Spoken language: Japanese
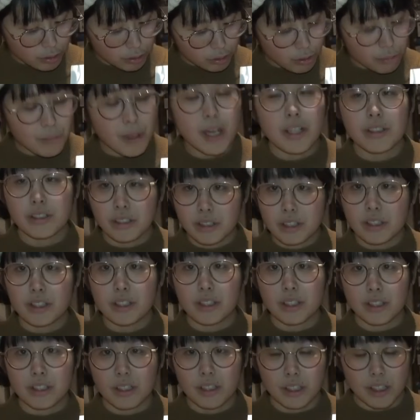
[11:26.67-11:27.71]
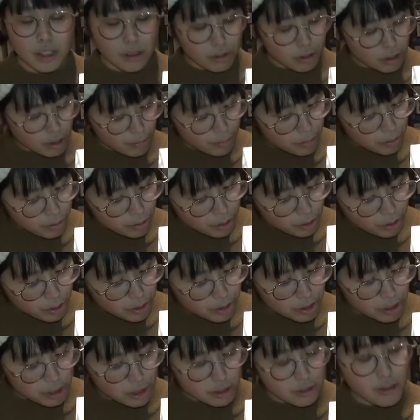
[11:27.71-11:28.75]
泊まるでこれもう一
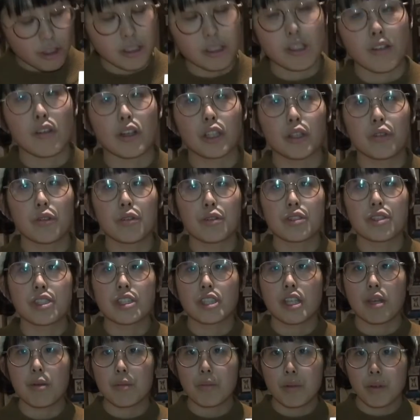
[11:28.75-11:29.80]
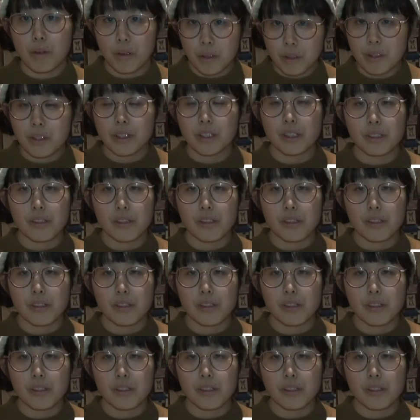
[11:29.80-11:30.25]
つ実は加わって温泉も